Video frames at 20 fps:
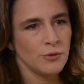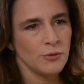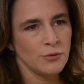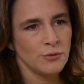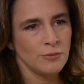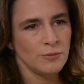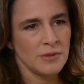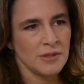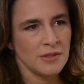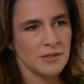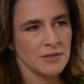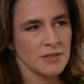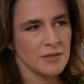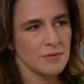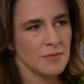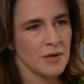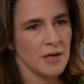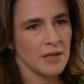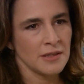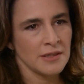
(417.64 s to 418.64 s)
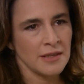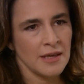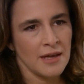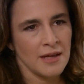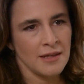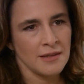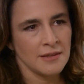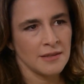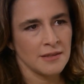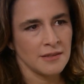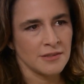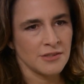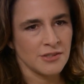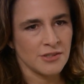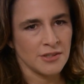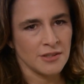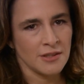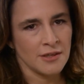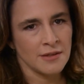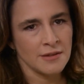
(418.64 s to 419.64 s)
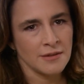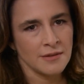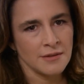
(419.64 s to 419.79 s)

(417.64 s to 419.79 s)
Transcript: bir görünmenin zamanı geldi anlaşılan.